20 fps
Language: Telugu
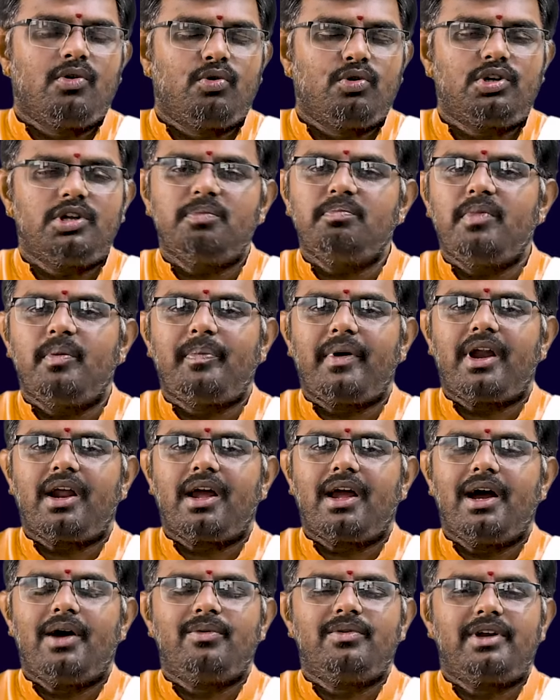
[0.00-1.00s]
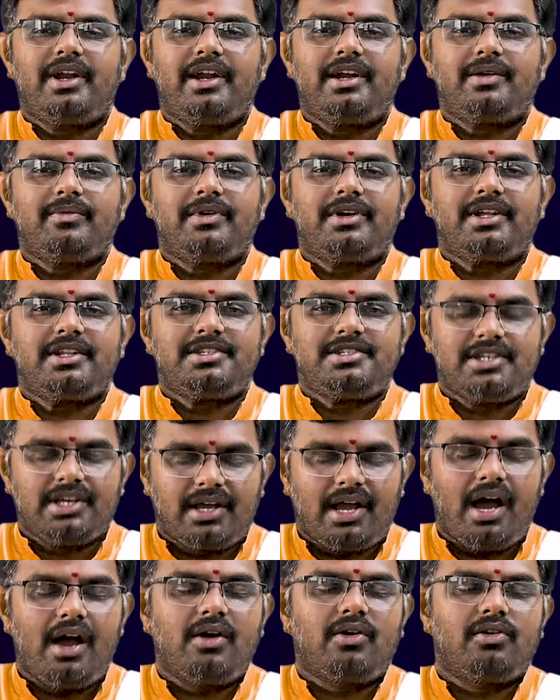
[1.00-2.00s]
కుటుంబ పరంగా ఉండేటువంటి
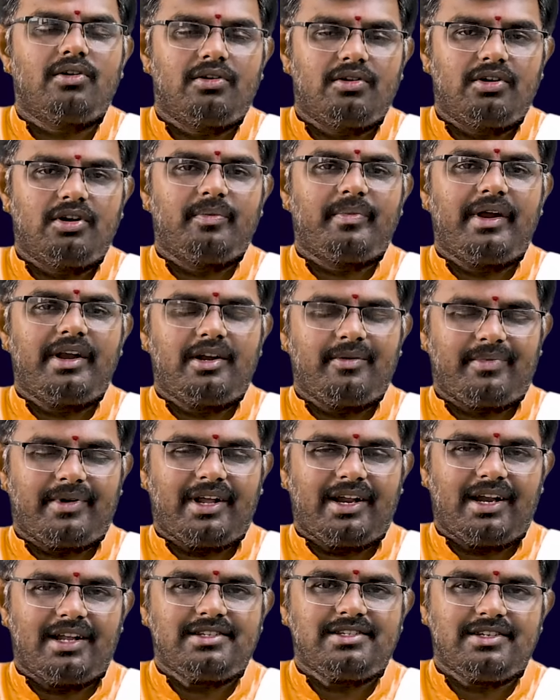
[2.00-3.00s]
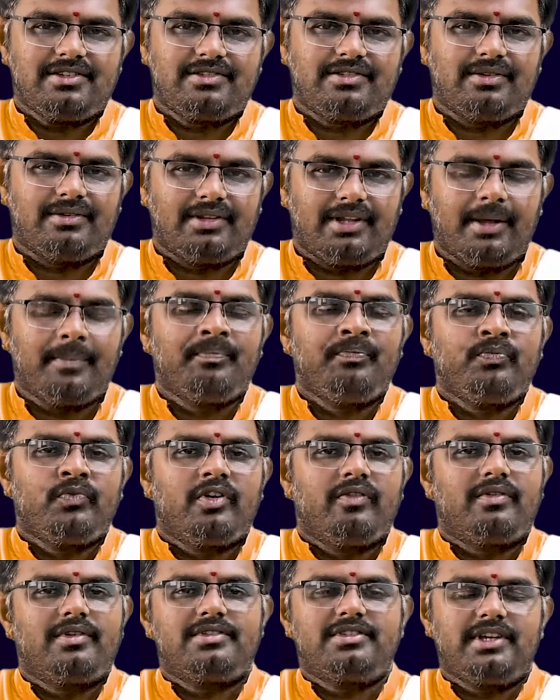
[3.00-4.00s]
చికాకుల నుండి బయటపడేలా చేస్తుంది
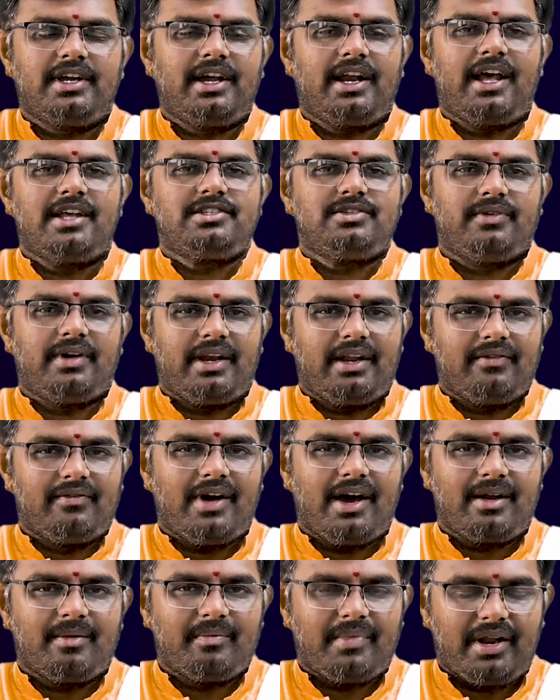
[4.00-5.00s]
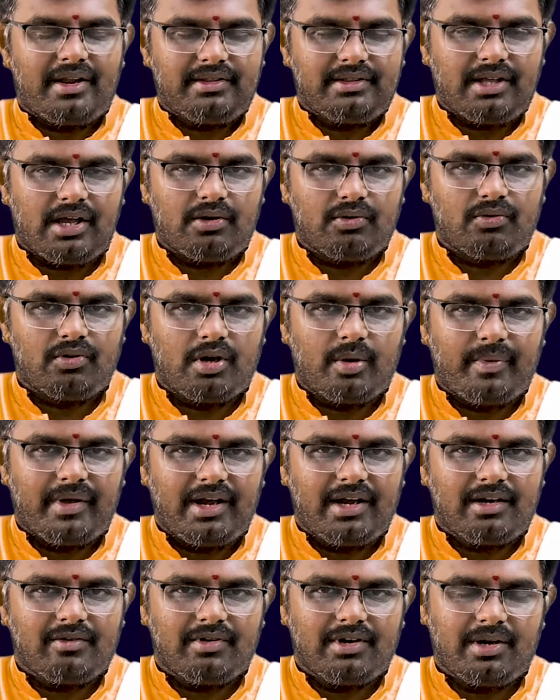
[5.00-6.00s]
వృశ్చిక రాశి వారి వారం మరింత
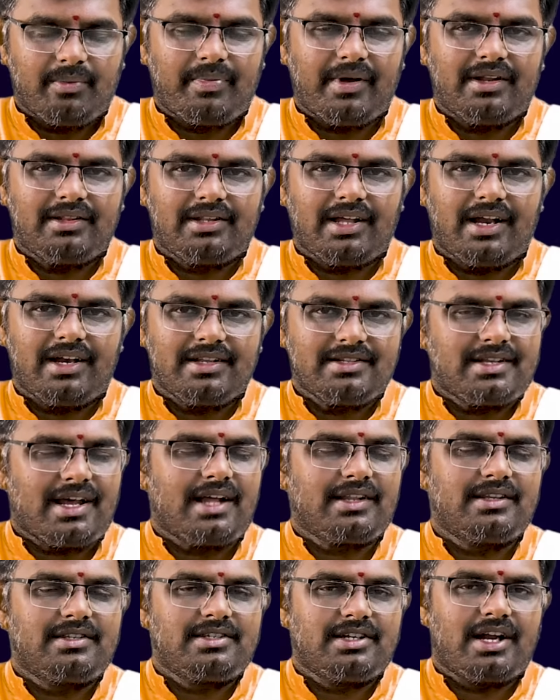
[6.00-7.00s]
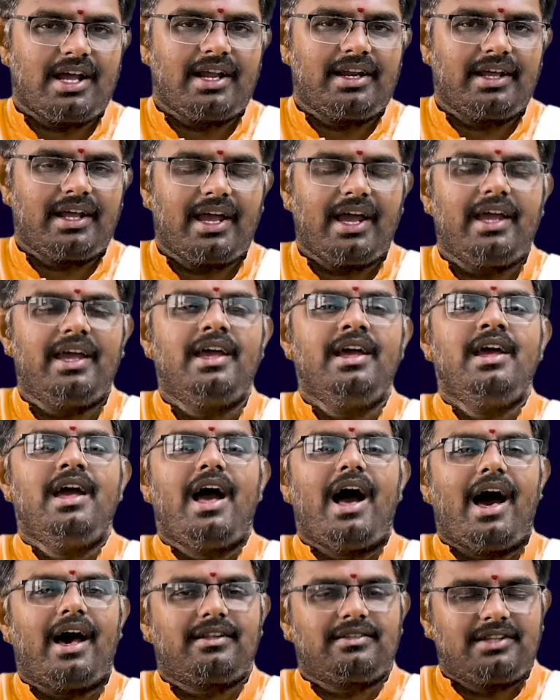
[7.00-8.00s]
అనుకూలమైనటువంటి ఫలితాలను సాధించడానికై
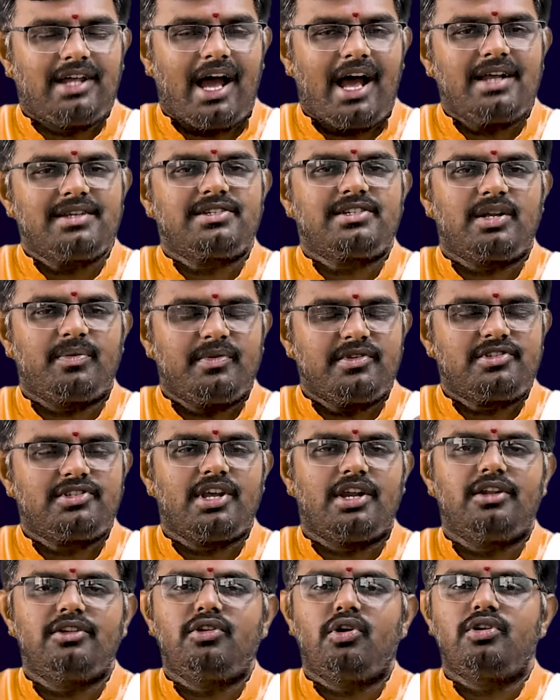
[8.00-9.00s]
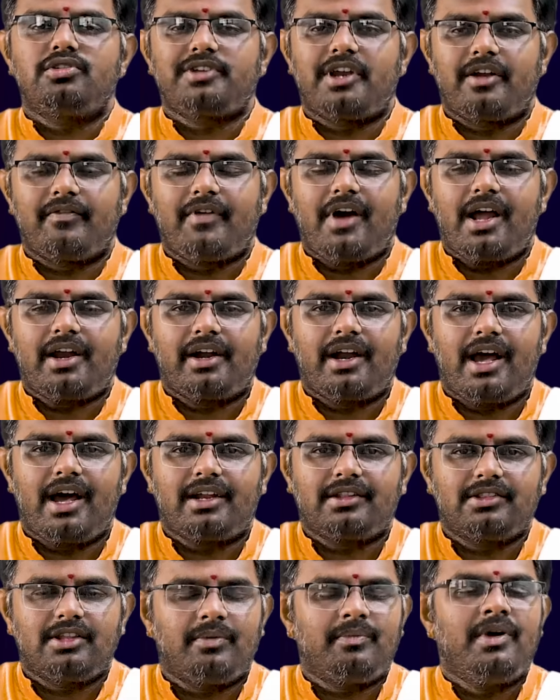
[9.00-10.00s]
అర్ధాష్టమ శనిదోష
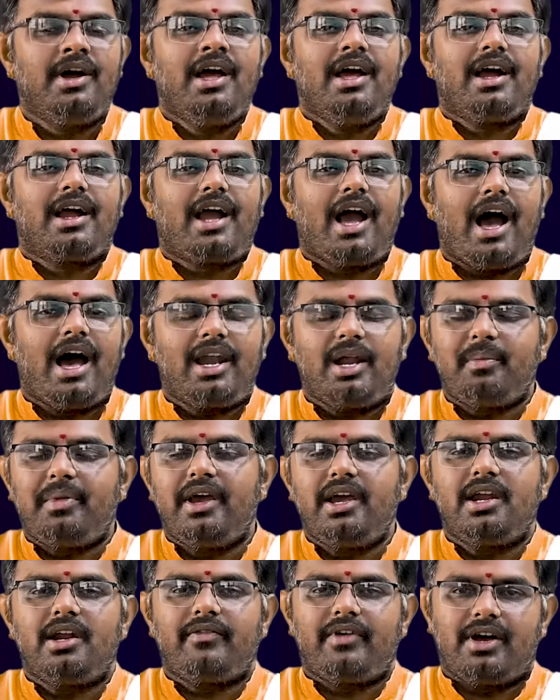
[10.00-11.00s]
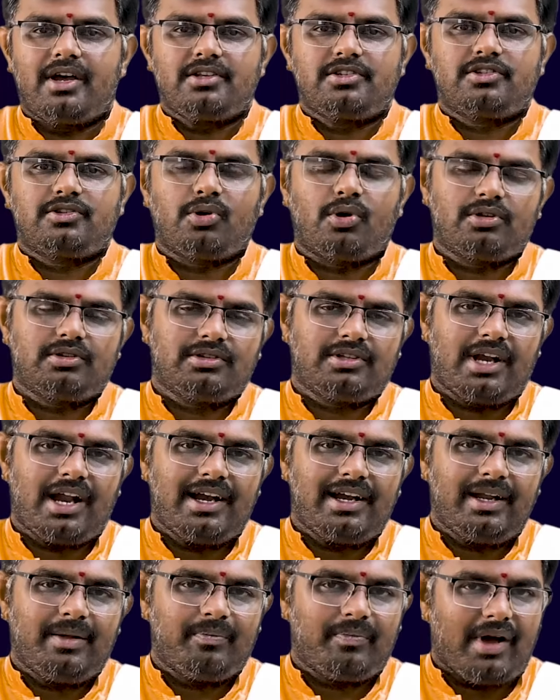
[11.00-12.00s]
నివారణార్థం కాలభైరవ
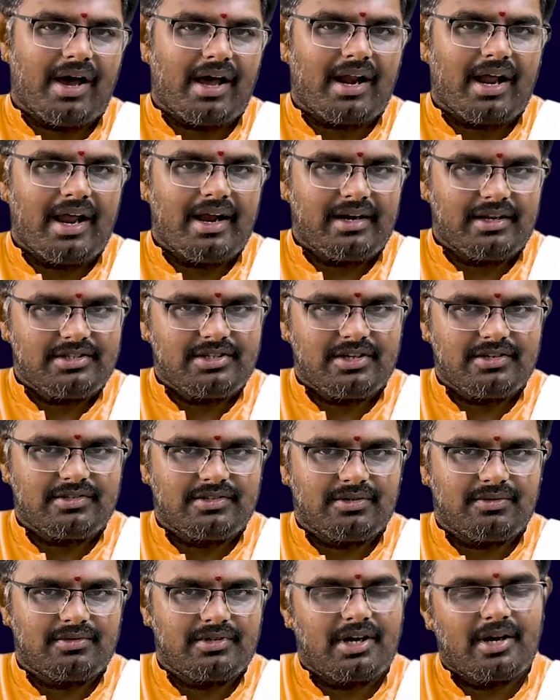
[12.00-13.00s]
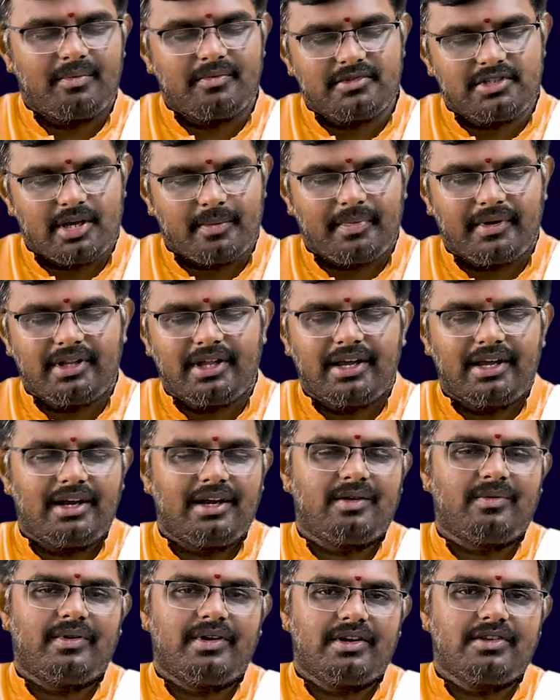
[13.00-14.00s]
స్తోత్రాన్ని పారాయణ చేస్తూ ఉండడం
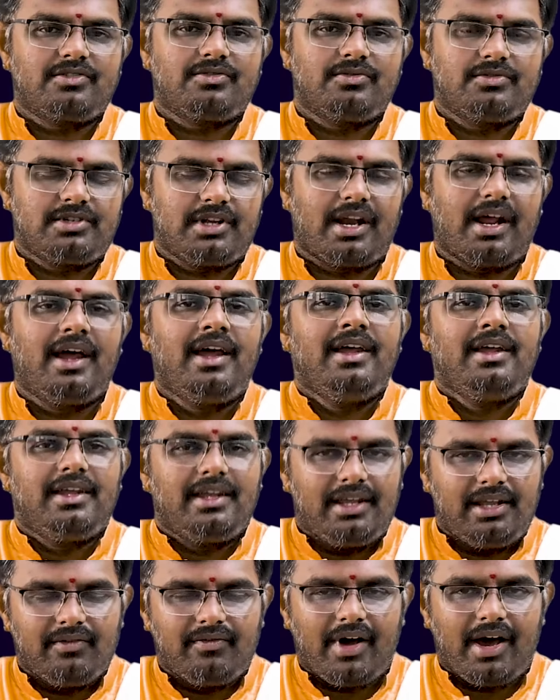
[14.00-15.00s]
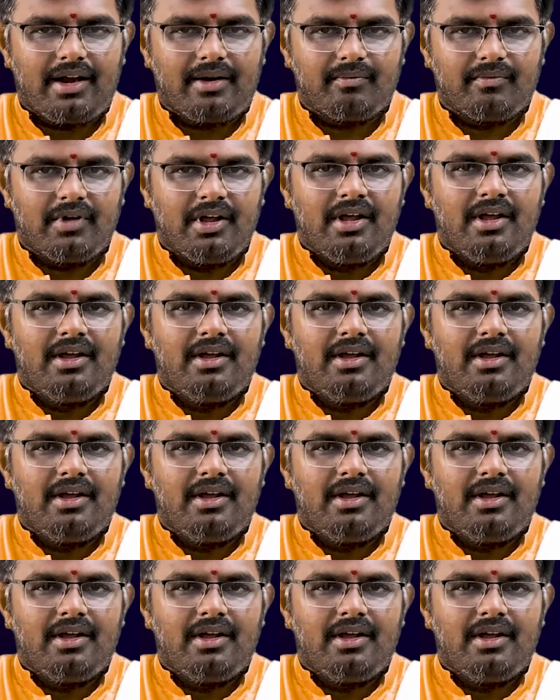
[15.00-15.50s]
చెప్పదగినటువంటి సూచన ఈ వారం